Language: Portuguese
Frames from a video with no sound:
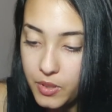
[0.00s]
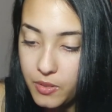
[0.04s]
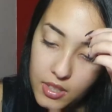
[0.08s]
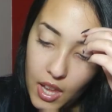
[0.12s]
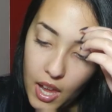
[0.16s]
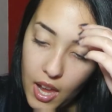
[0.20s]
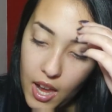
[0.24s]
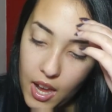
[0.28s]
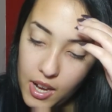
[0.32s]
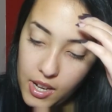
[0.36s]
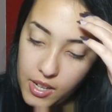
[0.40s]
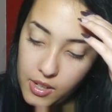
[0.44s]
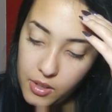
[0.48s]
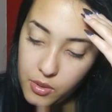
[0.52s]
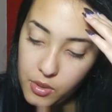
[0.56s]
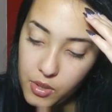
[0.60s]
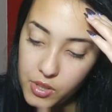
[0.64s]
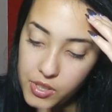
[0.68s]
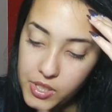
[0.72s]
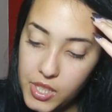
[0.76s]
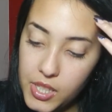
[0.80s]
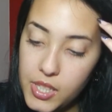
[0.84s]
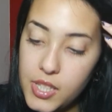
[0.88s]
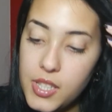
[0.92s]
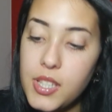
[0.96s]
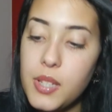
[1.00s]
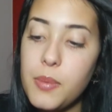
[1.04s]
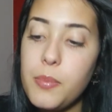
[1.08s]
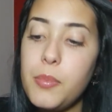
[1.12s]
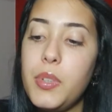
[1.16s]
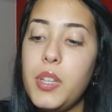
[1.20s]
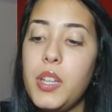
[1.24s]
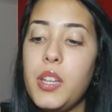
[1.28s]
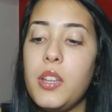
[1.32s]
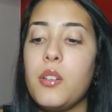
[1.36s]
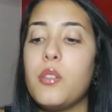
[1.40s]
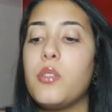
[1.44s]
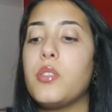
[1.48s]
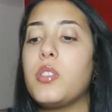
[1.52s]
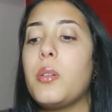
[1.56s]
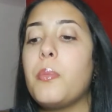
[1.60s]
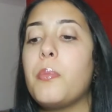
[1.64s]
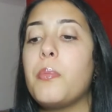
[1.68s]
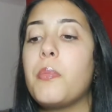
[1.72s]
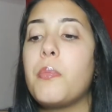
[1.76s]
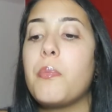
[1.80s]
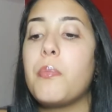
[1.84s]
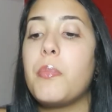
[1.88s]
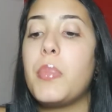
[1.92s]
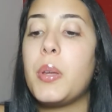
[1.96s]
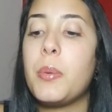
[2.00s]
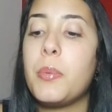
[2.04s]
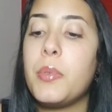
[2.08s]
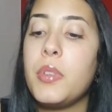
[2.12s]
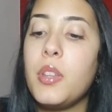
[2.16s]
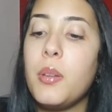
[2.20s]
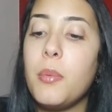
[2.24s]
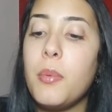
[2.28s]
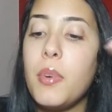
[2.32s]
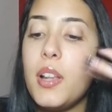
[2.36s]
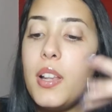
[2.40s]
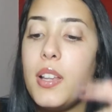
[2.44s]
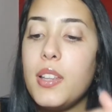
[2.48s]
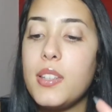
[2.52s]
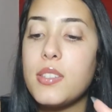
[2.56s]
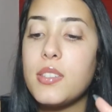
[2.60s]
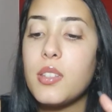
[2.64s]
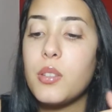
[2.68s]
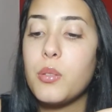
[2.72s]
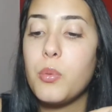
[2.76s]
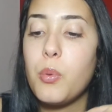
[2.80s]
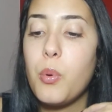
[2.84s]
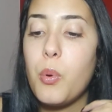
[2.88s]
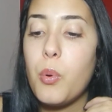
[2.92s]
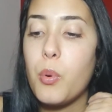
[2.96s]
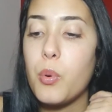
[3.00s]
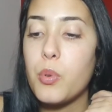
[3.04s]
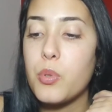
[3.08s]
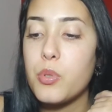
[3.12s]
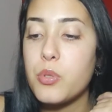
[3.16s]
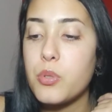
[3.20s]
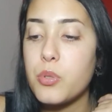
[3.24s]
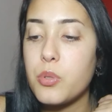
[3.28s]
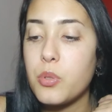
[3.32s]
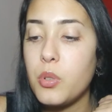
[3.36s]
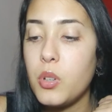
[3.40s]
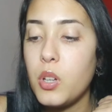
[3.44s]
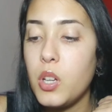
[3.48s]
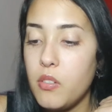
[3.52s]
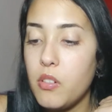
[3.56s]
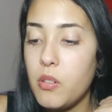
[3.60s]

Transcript: Tá, eu gostei desse brinco, tá bem minimalista no rosto.